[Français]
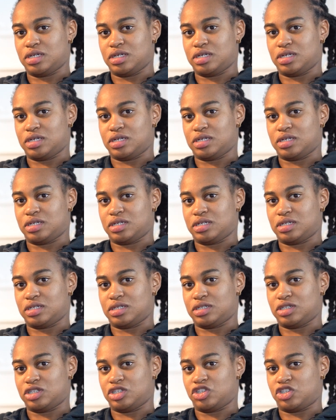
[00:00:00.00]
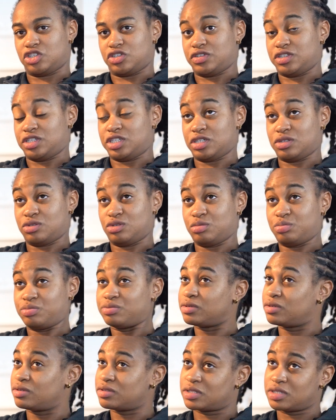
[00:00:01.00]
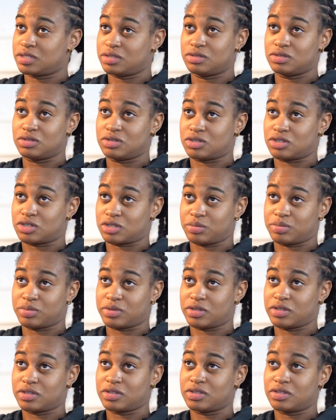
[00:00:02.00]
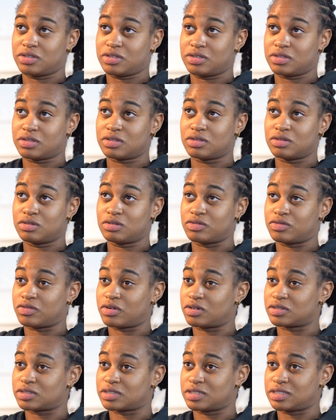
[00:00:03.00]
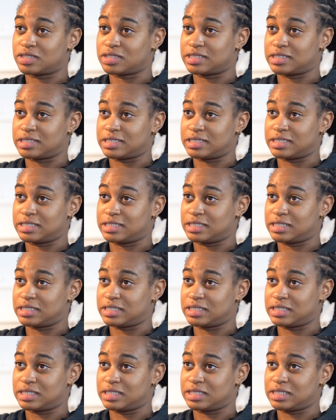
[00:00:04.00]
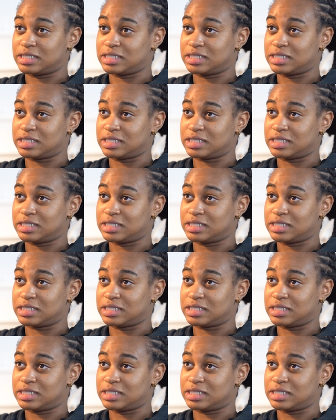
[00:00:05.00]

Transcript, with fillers: euh, j'allais dire, depuis le titre de championne de France, c'est.